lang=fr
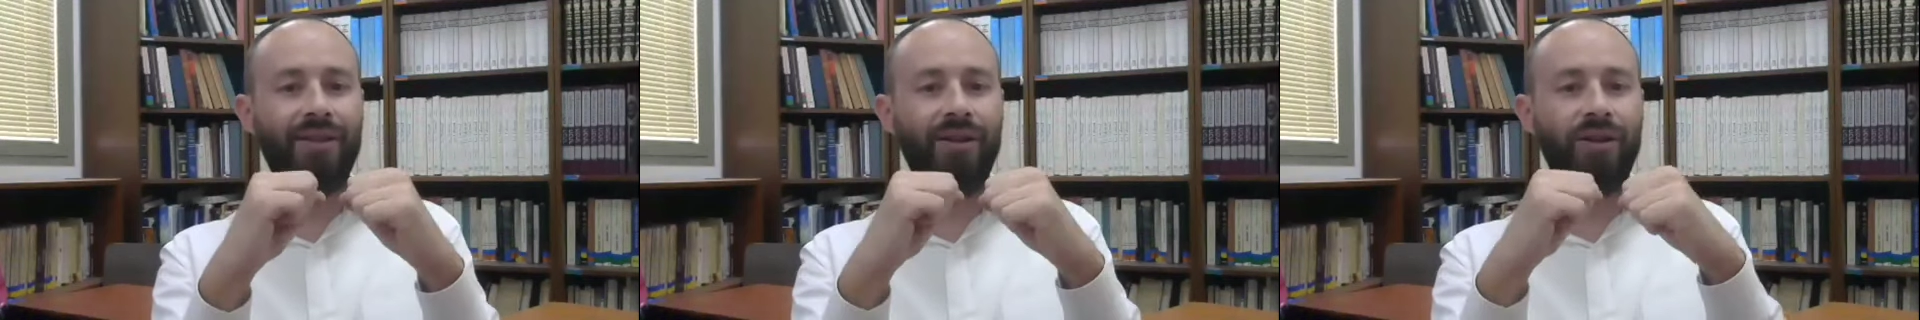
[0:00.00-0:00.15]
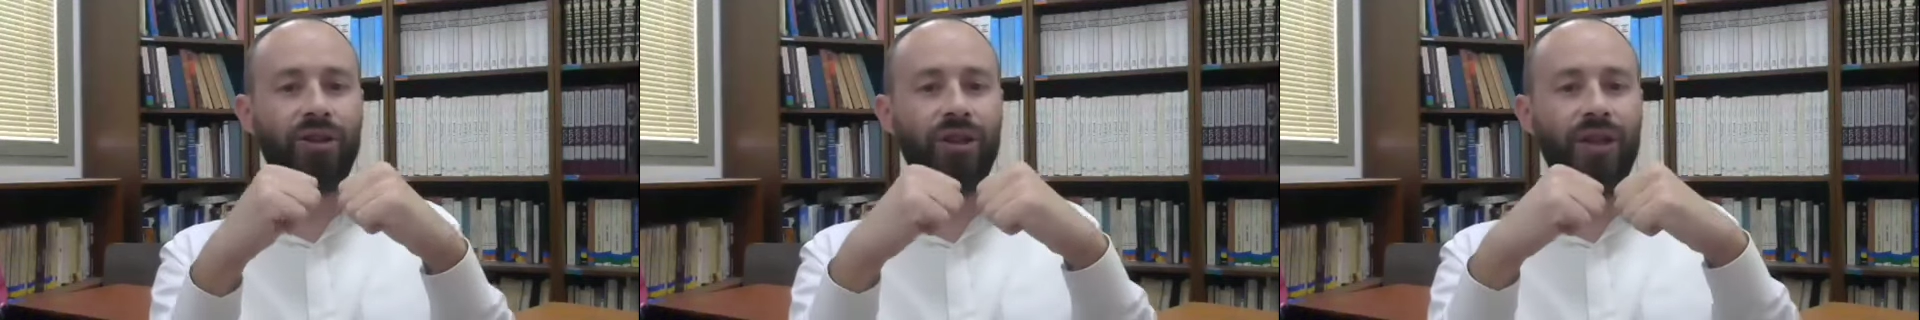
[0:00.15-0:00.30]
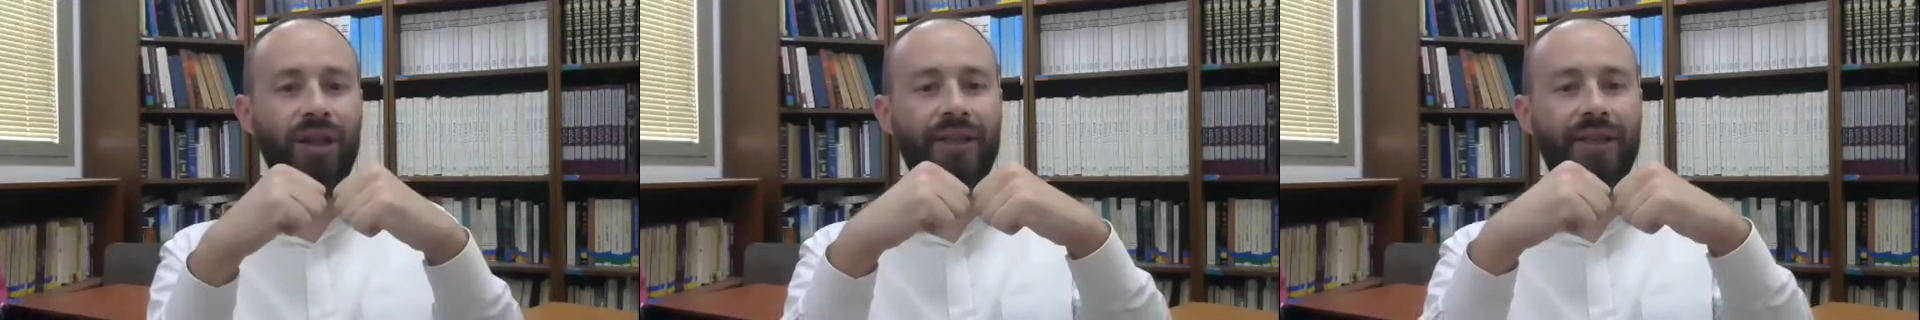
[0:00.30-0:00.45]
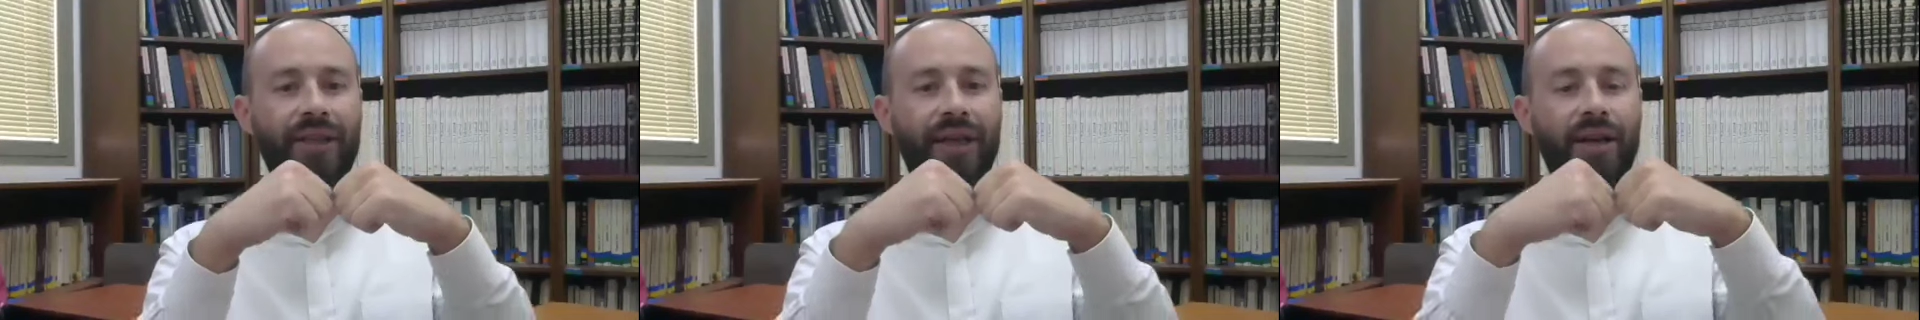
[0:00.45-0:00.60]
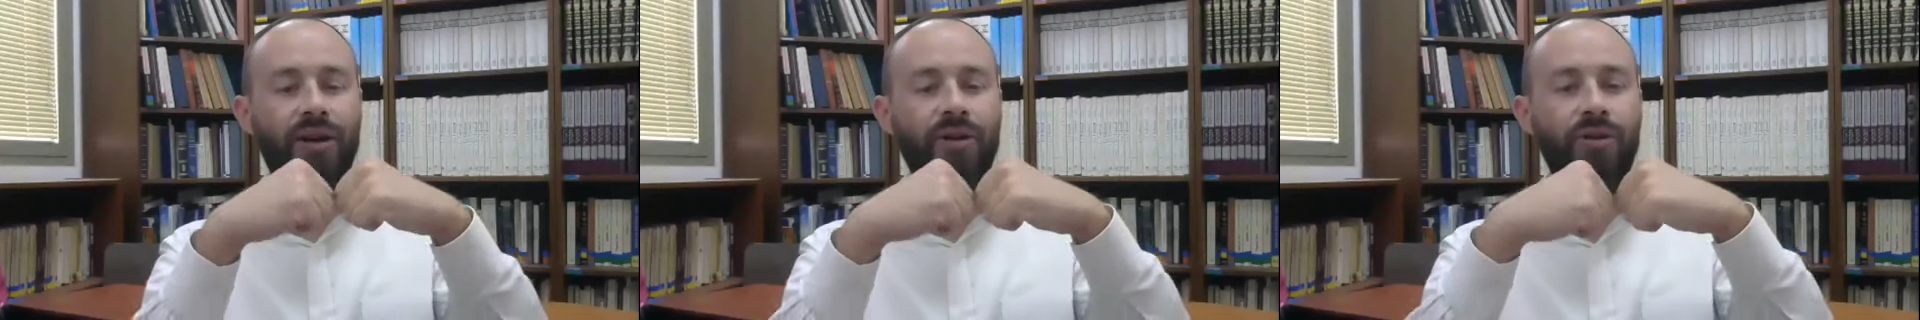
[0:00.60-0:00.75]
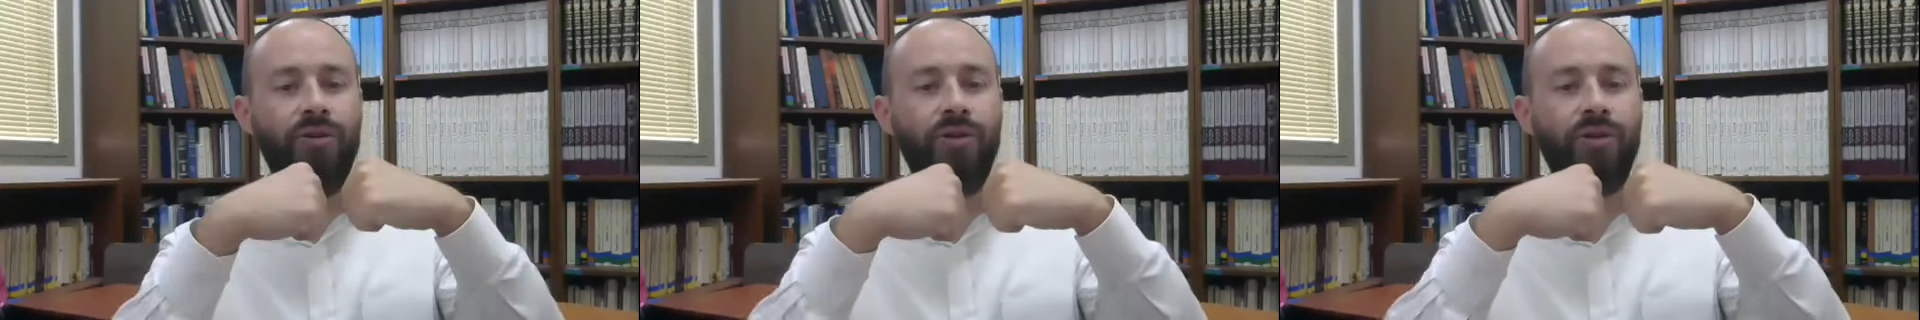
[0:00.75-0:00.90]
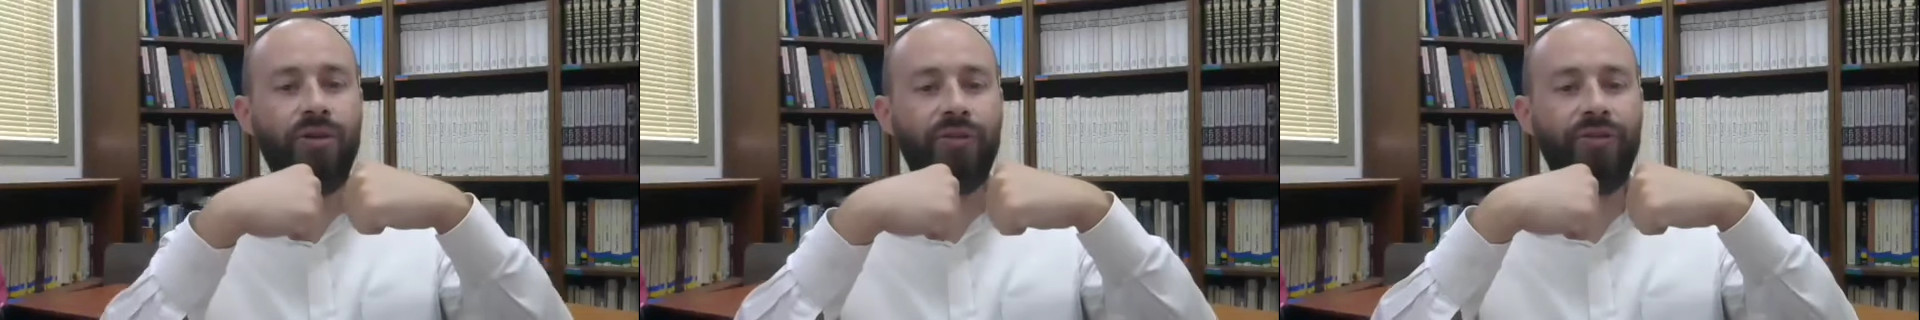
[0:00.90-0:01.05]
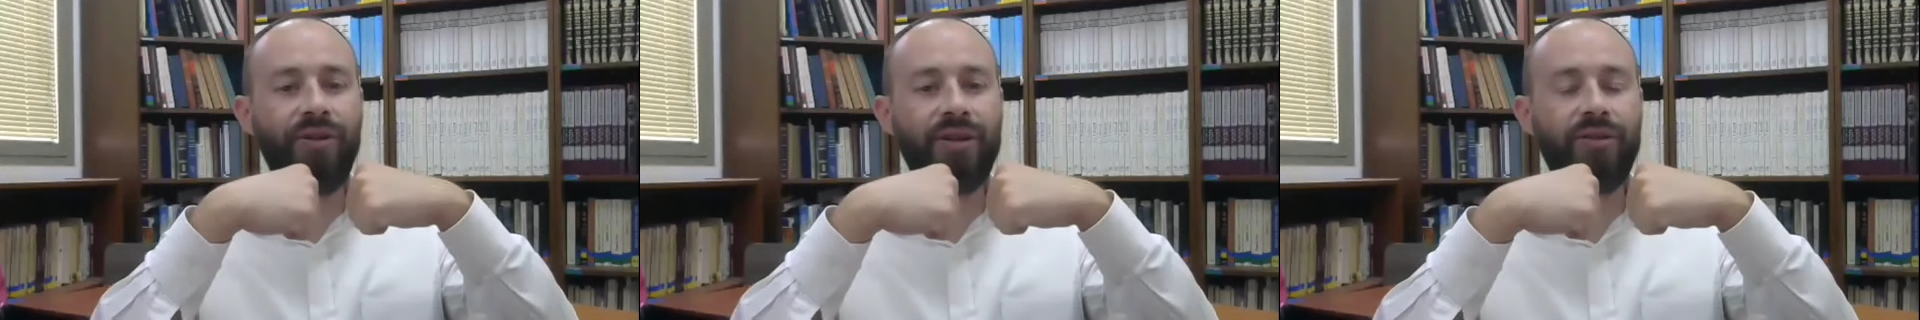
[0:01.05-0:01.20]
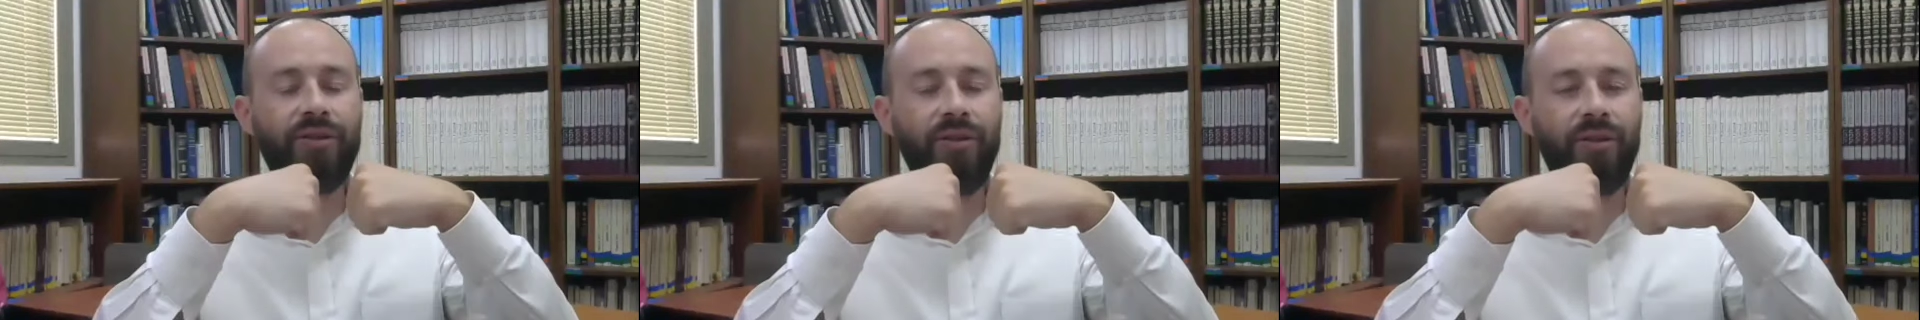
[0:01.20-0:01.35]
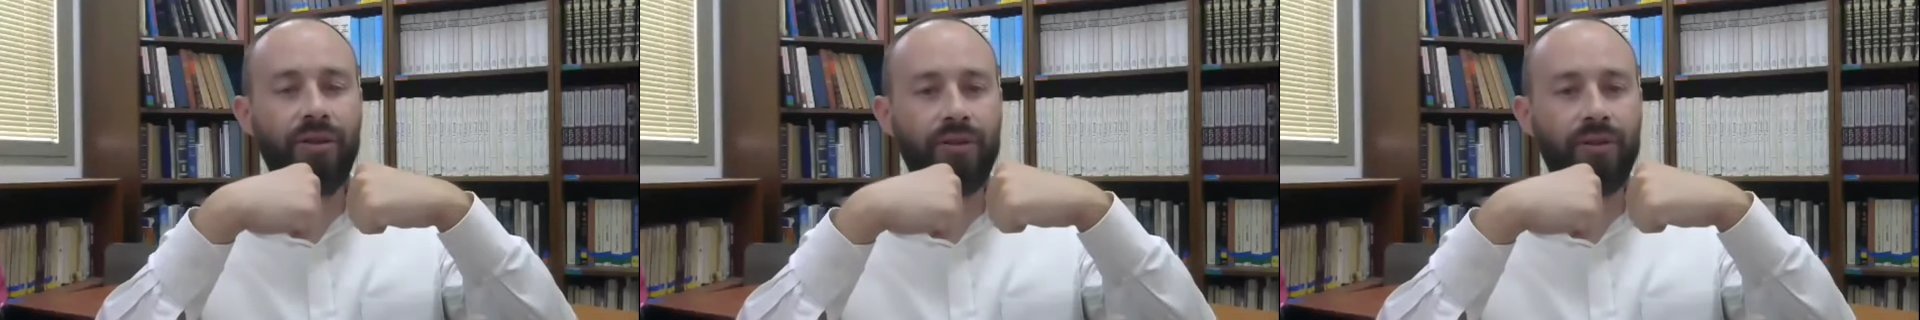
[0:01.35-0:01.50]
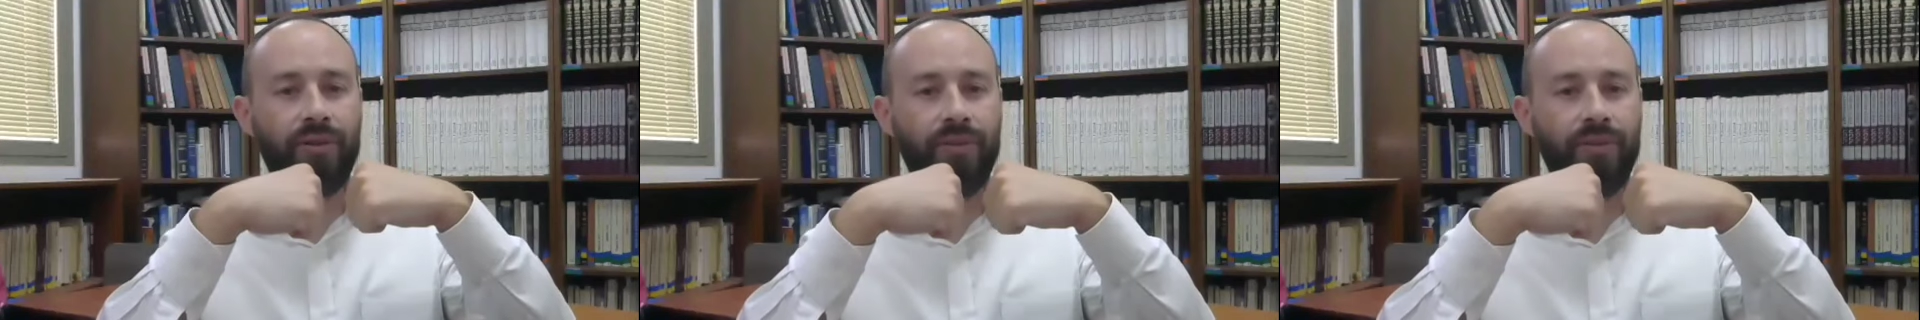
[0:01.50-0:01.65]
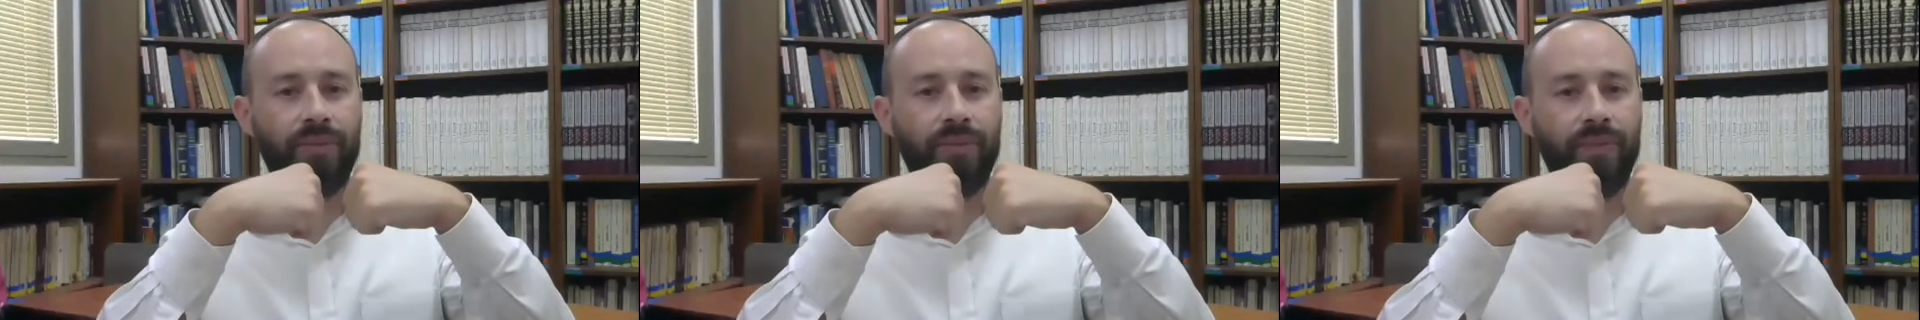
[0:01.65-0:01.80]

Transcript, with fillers: anges était l'une en face de l'autre.